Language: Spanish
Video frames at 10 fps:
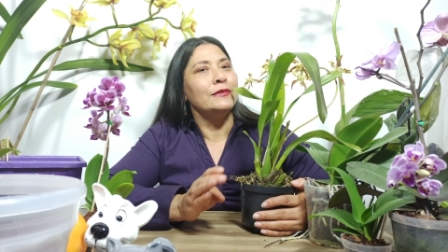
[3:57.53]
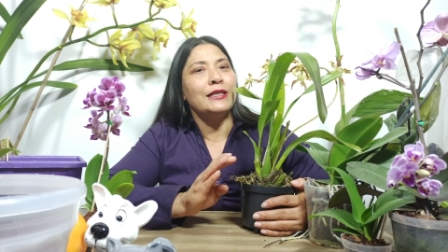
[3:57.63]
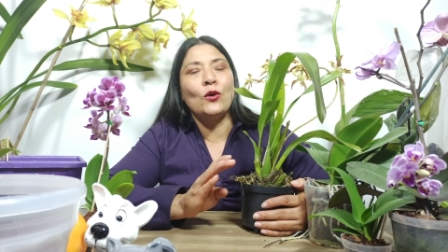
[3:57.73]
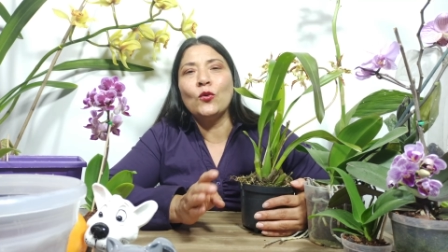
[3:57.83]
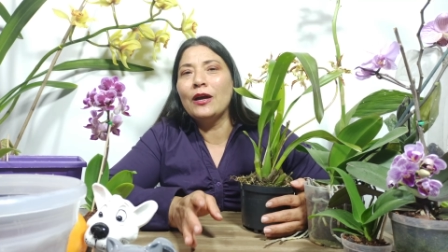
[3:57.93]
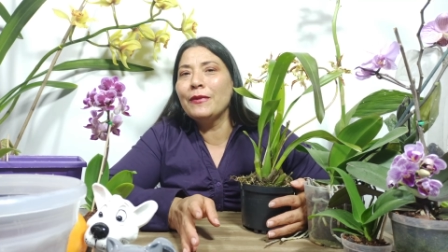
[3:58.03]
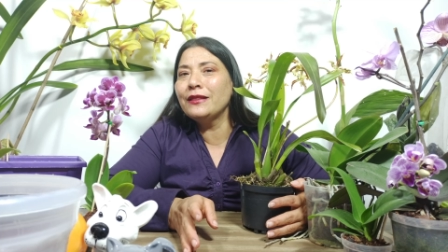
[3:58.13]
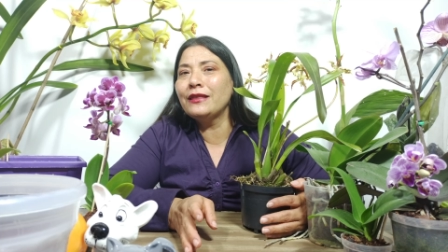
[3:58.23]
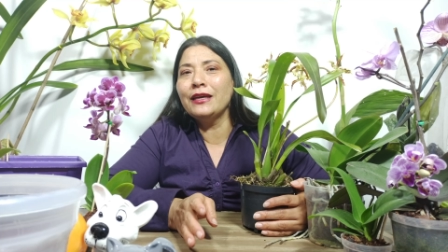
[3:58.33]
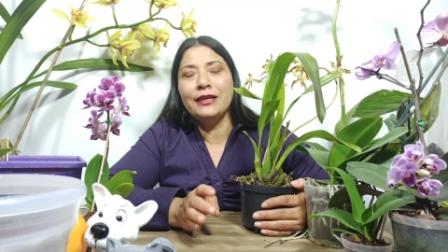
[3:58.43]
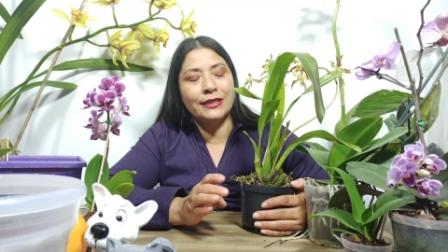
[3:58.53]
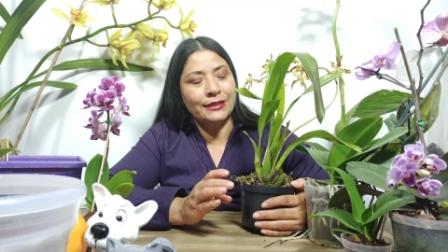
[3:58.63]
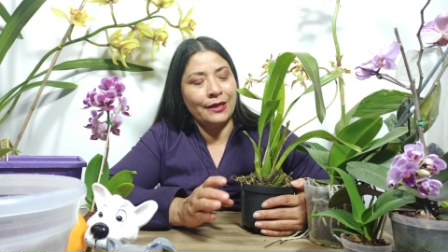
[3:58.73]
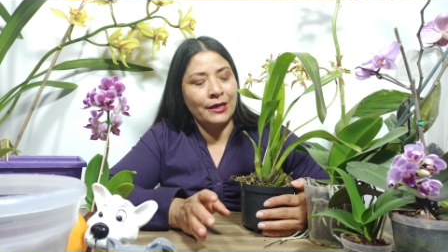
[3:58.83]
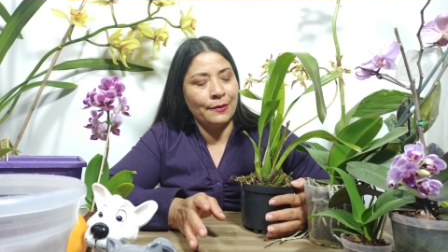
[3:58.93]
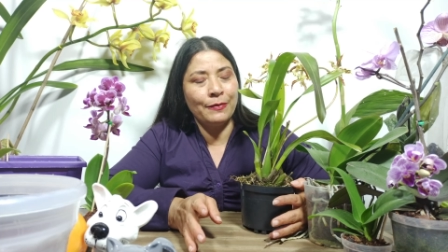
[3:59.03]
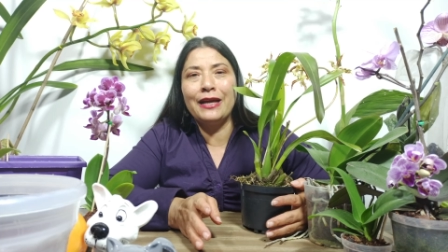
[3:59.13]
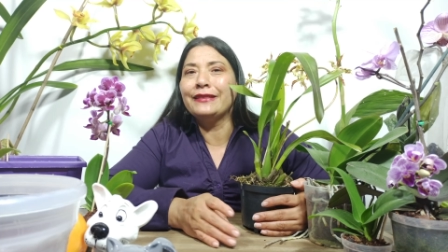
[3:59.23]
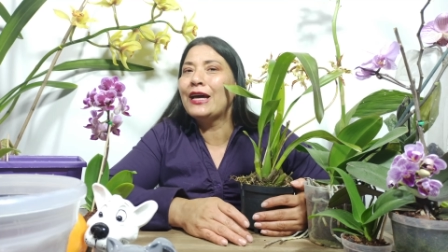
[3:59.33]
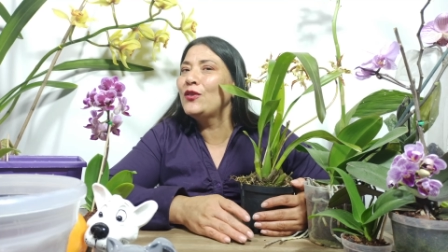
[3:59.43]
seguramente esta
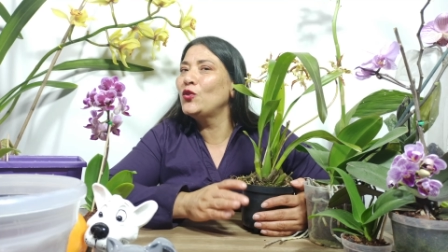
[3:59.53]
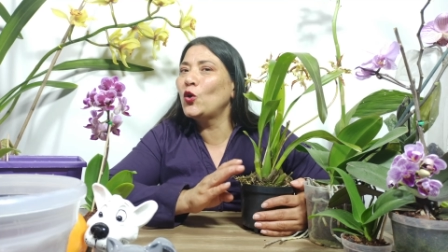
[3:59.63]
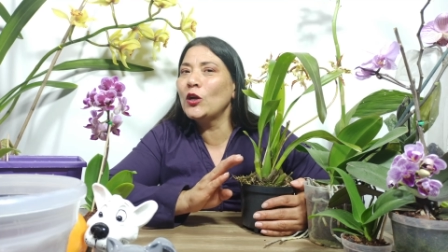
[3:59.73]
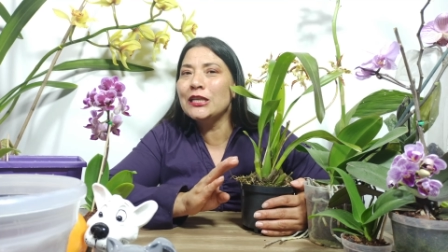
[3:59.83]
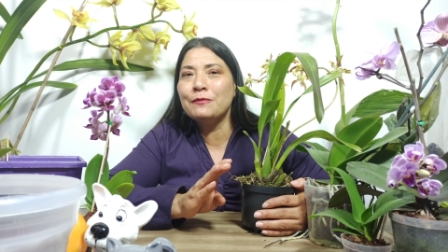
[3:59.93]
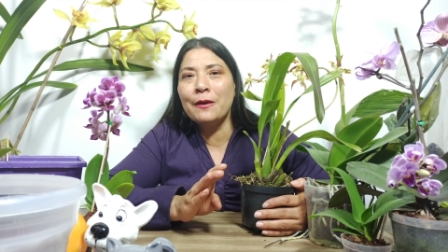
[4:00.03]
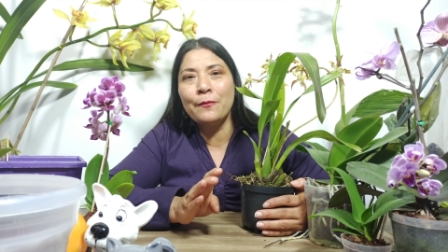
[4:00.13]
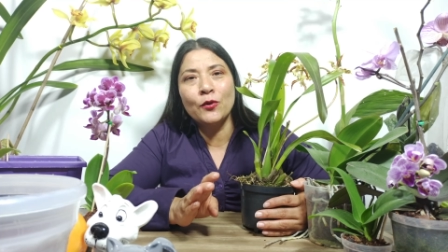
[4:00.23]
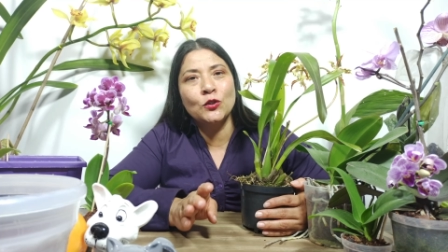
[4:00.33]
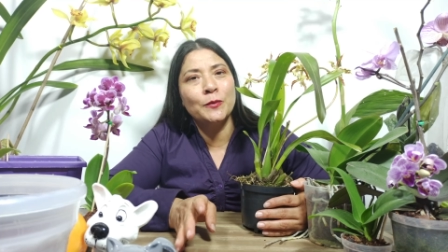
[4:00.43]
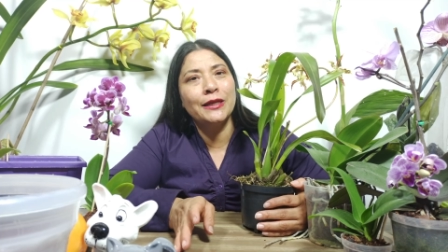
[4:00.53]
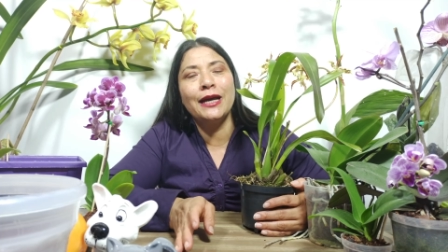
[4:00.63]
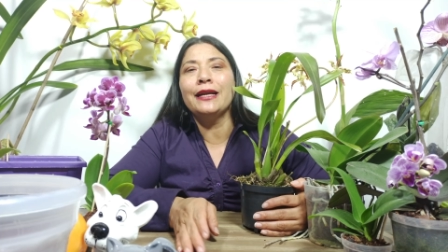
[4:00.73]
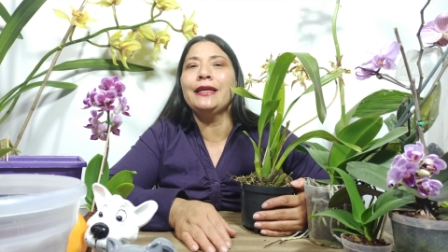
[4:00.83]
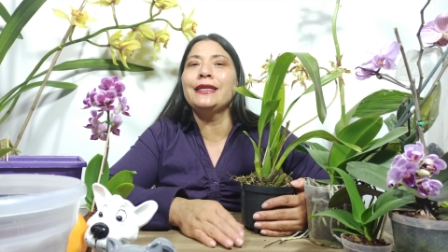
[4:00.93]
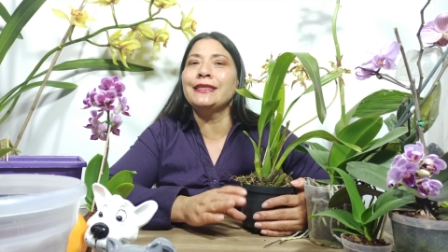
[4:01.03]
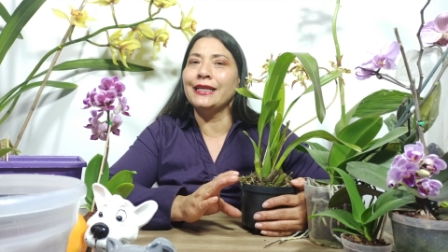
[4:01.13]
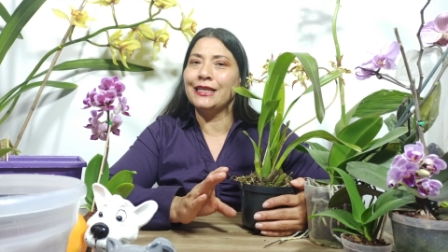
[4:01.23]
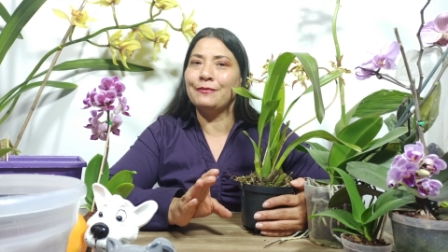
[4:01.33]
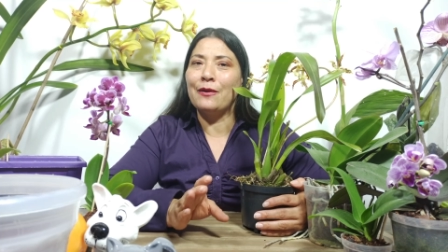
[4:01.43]
planta no les va a prosperar y
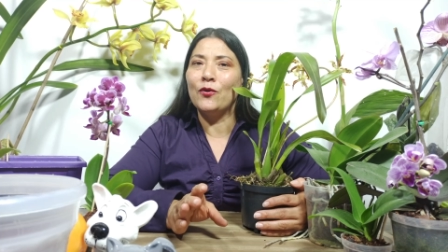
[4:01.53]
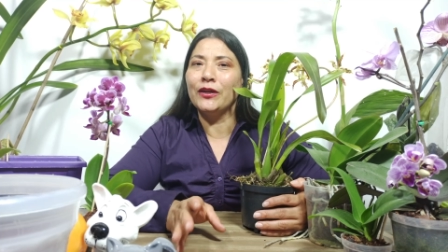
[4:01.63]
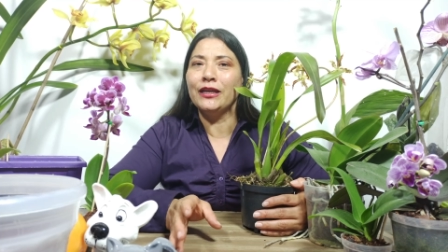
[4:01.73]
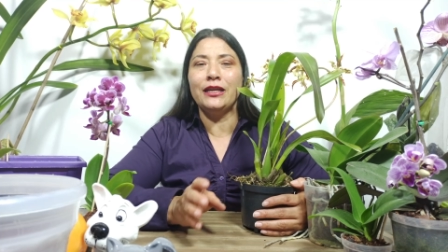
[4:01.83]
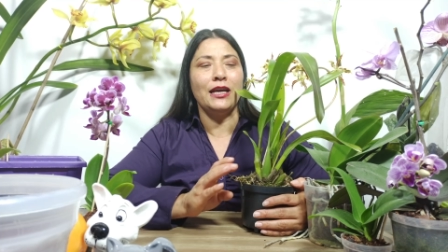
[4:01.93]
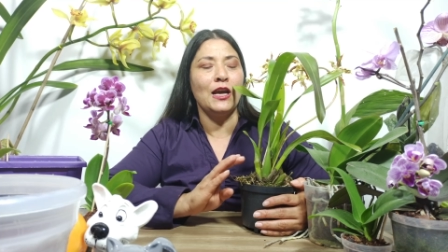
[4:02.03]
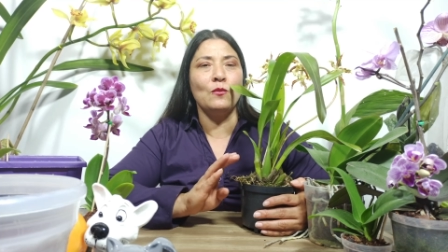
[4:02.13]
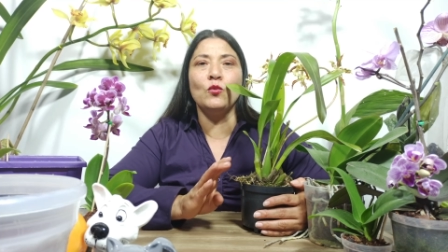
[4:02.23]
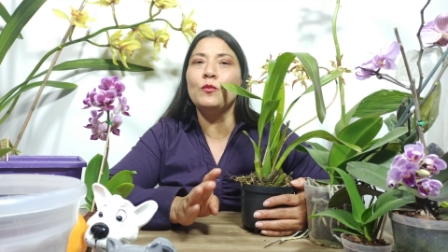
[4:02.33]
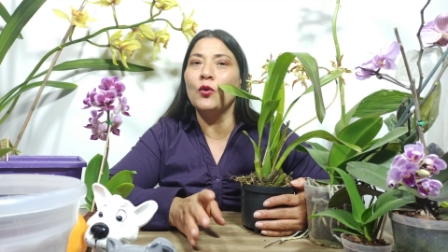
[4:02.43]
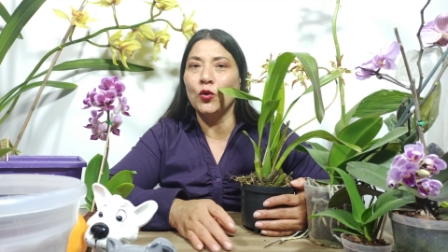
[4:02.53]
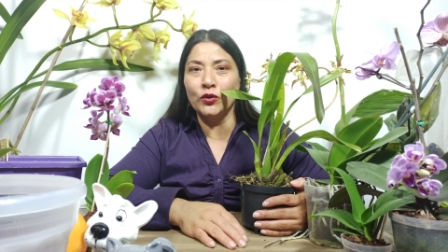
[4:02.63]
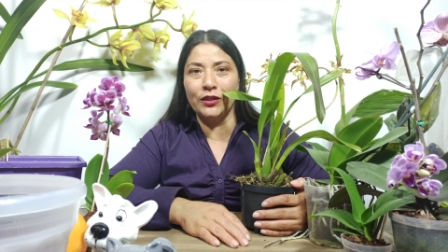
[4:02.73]
se les va a morir en muy poco